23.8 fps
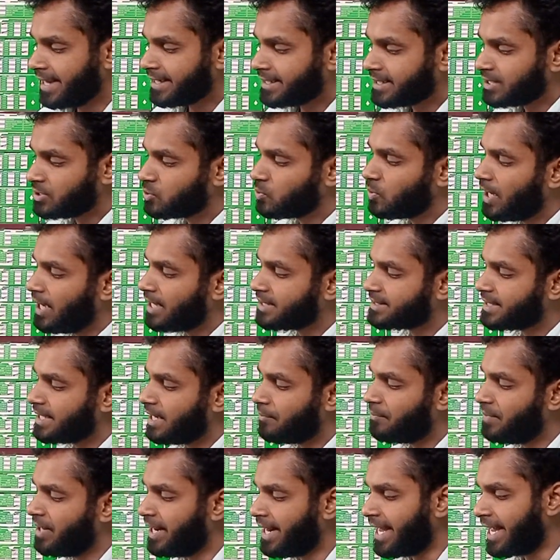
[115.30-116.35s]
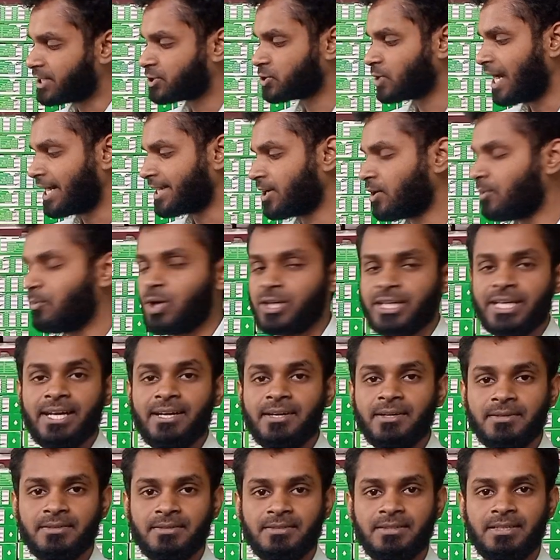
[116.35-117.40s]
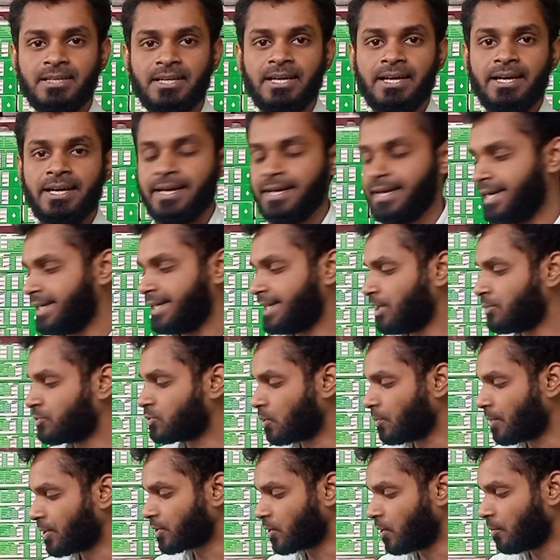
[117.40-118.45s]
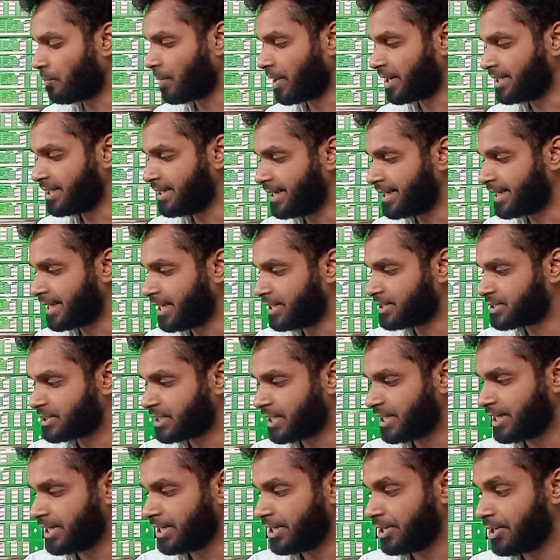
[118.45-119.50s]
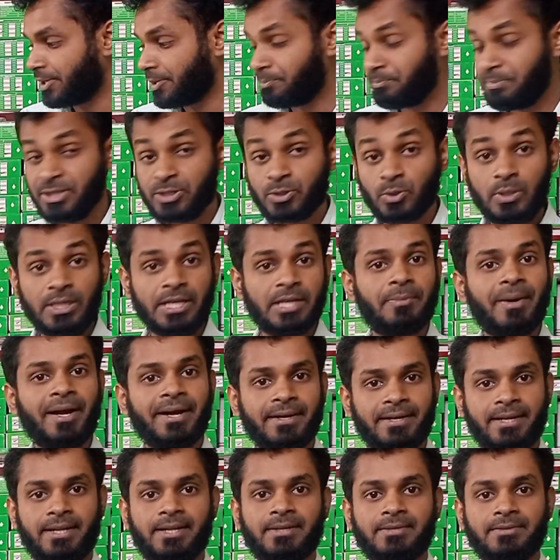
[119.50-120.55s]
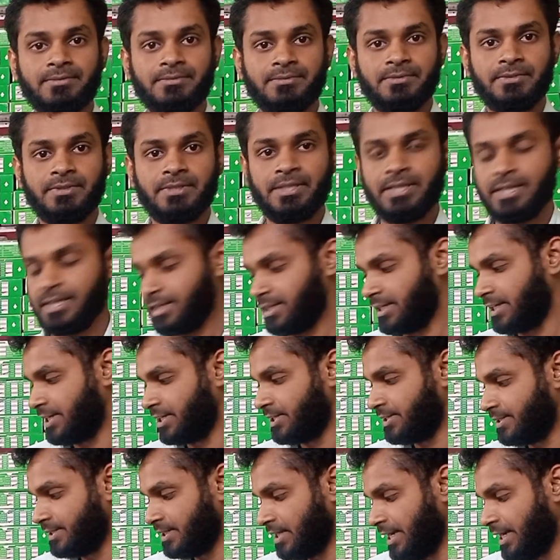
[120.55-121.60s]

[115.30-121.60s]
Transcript: এই একটা চুলা আছে আপনার একশো আঠারো মডেল এটাও টপার কোম্পানির এটা হচ্ছে পিতলের বান্নার এই